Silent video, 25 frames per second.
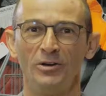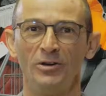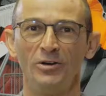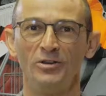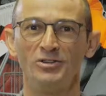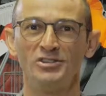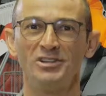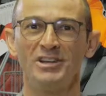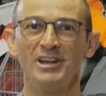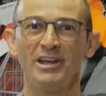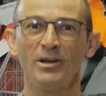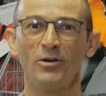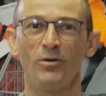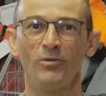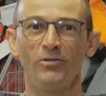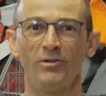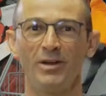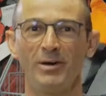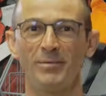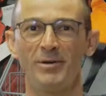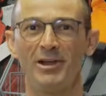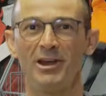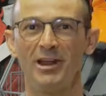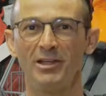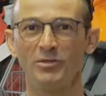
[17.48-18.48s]
Le gilet
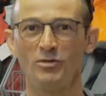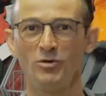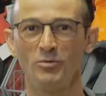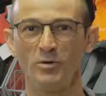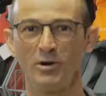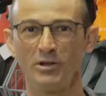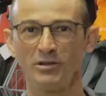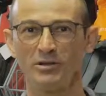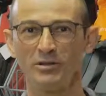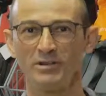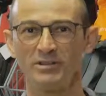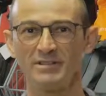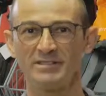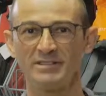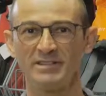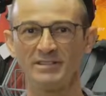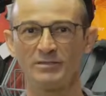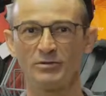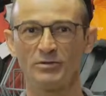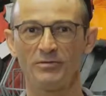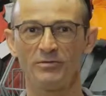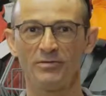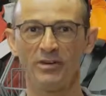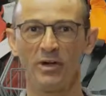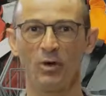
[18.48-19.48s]
gonflable à la demande c'est
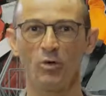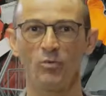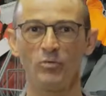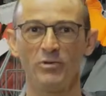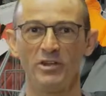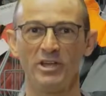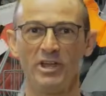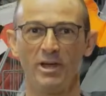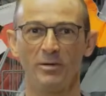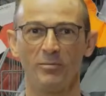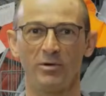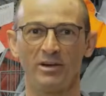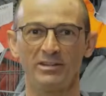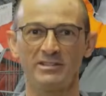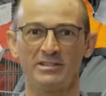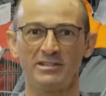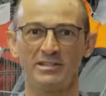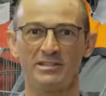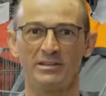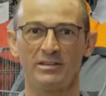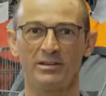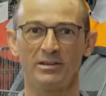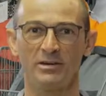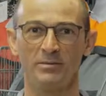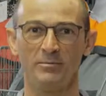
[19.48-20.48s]
se faire oublier en
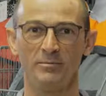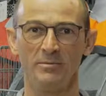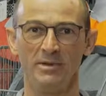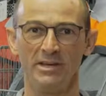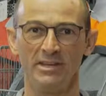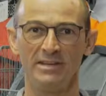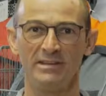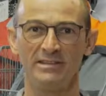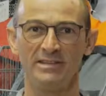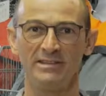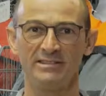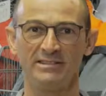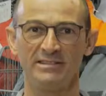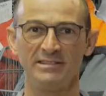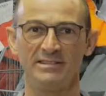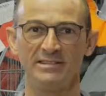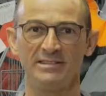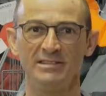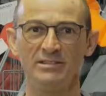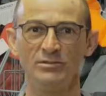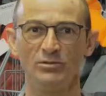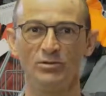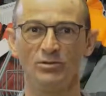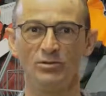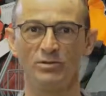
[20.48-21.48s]
pratique, mais
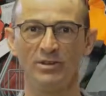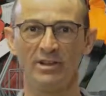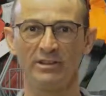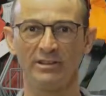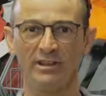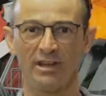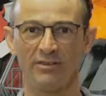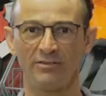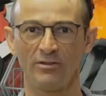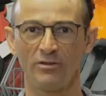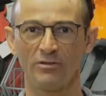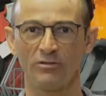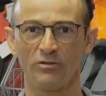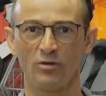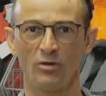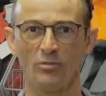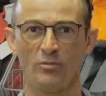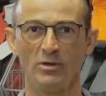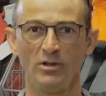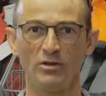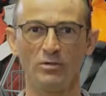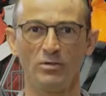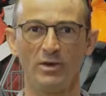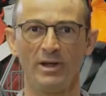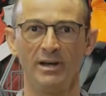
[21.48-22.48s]
nécessite une intervention
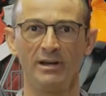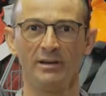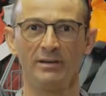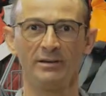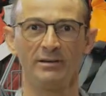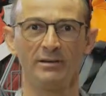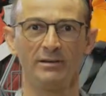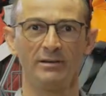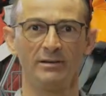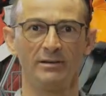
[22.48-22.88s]
manuelle.